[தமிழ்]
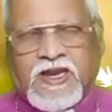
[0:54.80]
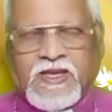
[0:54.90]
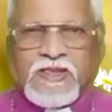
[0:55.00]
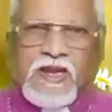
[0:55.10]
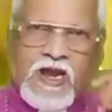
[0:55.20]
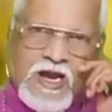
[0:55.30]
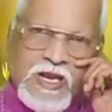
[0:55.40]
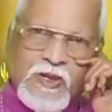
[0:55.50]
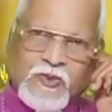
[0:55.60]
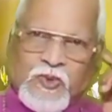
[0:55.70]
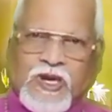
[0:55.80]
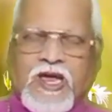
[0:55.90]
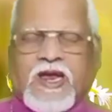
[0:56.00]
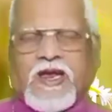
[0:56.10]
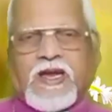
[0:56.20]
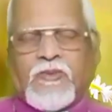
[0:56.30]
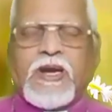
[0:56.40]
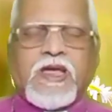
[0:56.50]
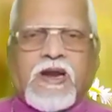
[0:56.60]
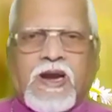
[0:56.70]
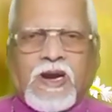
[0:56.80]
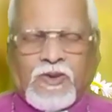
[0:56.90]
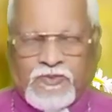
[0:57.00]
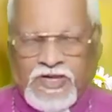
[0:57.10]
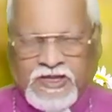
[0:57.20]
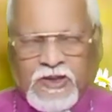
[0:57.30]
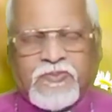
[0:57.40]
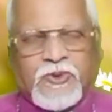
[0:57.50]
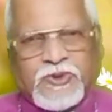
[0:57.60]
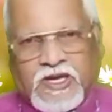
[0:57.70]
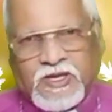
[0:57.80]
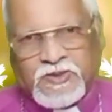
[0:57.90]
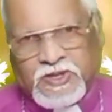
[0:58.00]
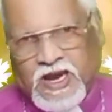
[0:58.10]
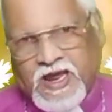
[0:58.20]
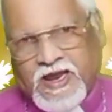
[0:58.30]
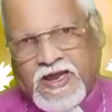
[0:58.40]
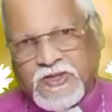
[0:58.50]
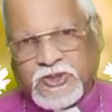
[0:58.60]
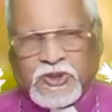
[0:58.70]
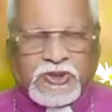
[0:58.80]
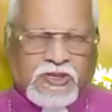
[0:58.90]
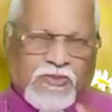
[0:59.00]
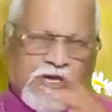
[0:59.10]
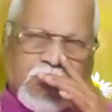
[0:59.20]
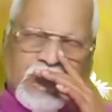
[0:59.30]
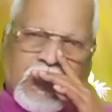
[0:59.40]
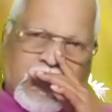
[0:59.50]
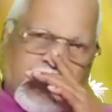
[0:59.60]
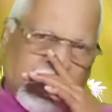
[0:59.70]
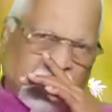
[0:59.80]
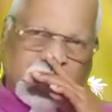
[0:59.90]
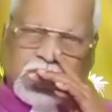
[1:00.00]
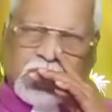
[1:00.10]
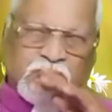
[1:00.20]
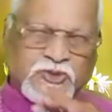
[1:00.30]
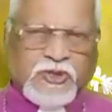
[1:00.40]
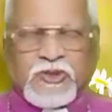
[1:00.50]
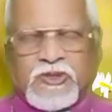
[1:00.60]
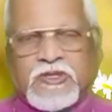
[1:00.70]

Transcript: இந்த நாளிலும் கூட கவனிங்கள் வேத புத்தகத்திலே ஸ்தோத்திர மாண்டவராகிய இயேசு கிறிஸ்து